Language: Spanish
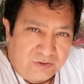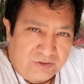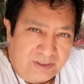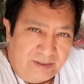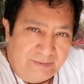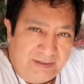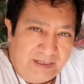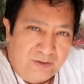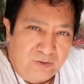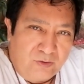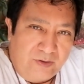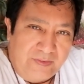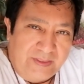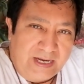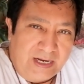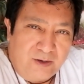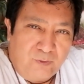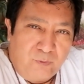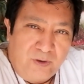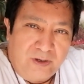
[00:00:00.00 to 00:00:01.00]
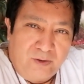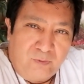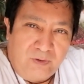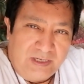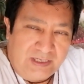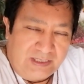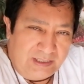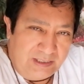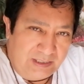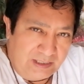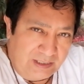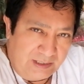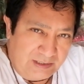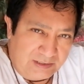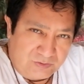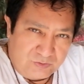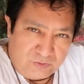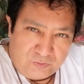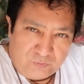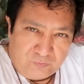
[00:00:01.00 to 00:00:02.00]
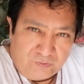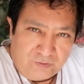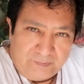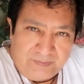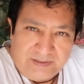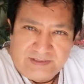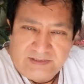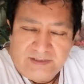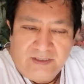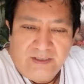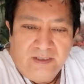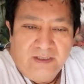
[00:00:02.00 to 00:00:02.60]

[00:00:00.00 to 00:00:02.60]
estoy hablando de agua en cualquiera de sus formas,